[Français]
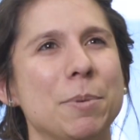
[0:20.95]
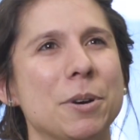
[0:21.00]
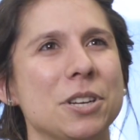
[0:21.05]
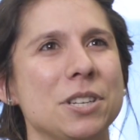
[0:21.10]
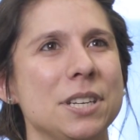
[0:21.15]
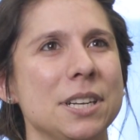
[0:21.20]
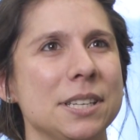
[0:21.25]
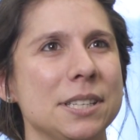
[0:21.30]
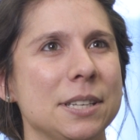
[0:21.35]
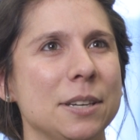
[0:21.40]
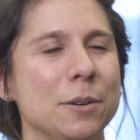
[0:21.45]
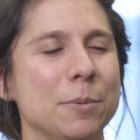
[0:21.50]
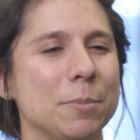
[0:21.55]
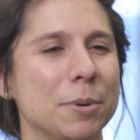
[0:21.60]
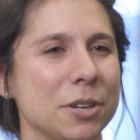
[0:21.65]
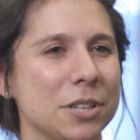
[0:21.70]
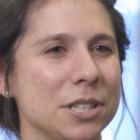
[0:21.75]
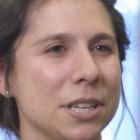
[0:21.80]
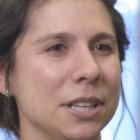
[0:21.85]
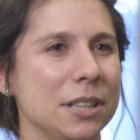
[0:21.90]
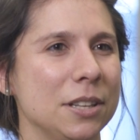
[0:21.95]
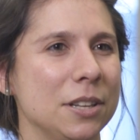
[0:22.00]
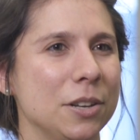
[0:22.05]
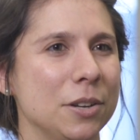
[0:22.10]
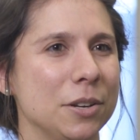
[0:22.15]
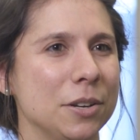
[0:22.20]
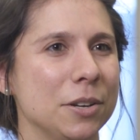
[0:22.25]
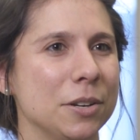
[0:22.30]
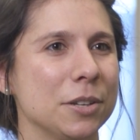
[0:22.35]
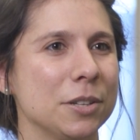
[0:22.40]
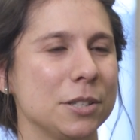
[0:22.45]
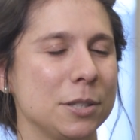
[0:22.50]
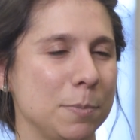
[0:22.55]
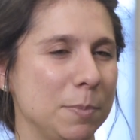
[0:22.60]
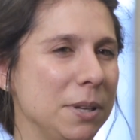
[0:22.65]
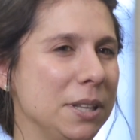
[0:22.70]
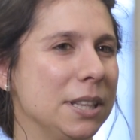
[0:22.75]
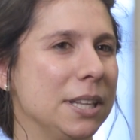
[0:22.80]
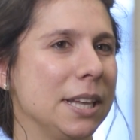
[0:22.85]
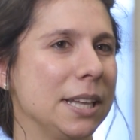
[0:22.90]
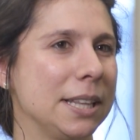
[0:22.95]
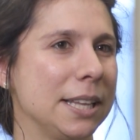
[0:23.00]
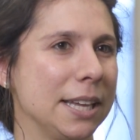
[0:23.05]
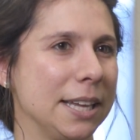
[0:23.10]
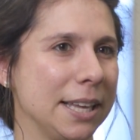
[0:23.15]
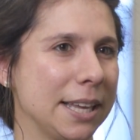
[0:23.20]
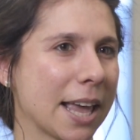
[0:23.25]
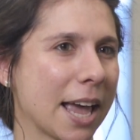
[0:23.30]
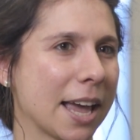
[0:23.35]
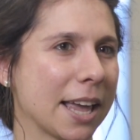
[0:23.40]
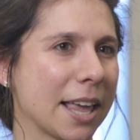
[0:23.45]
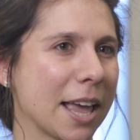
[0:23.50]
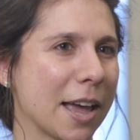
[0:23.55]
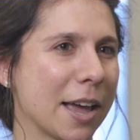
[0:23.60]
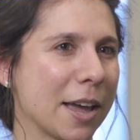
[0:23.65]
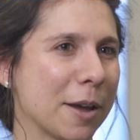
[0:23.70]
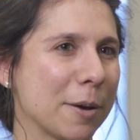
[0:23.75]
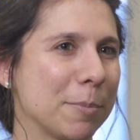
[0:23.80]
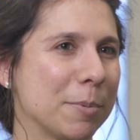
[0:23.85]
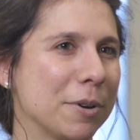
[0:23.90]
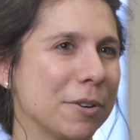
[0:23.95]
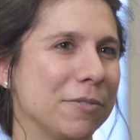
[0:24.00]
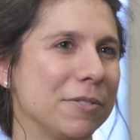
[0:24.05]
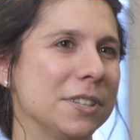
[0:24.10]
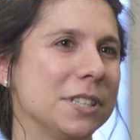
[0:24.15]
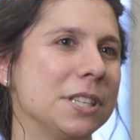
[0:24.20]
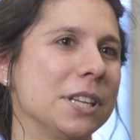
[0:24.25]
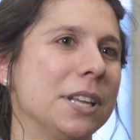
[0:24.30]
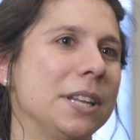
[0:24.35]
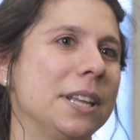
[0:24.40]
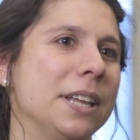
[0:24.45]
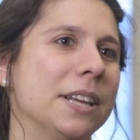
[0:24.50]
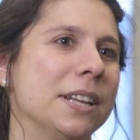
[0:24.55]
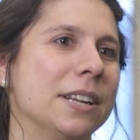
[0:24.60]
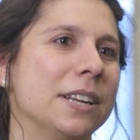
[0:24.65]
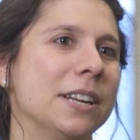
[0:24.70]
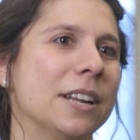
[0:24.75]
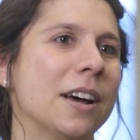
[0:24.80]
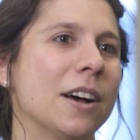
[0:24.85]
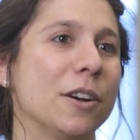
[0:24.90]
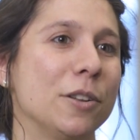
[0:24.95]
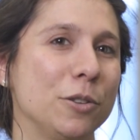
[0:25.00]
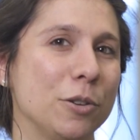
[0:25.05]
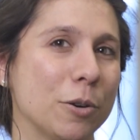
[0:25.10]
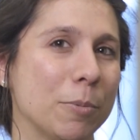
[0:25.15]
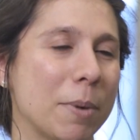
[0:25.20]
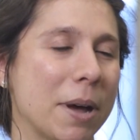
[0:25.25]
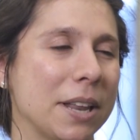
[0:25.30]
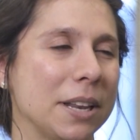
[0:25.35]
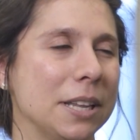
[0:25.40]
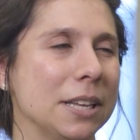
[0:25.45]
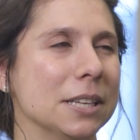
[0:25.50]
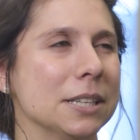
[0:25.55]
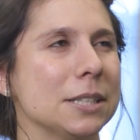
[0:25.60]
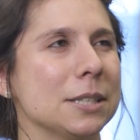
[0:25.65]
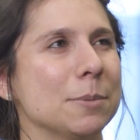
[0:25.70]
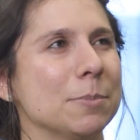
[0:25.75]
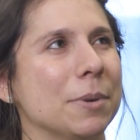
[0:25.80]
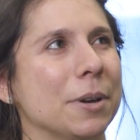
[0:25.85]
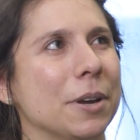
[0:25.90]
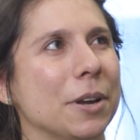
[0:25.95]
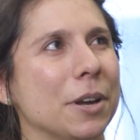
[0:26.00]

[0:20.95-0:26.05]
projet, c'est un projet de speed dating carrière professionnelle en urbanisme.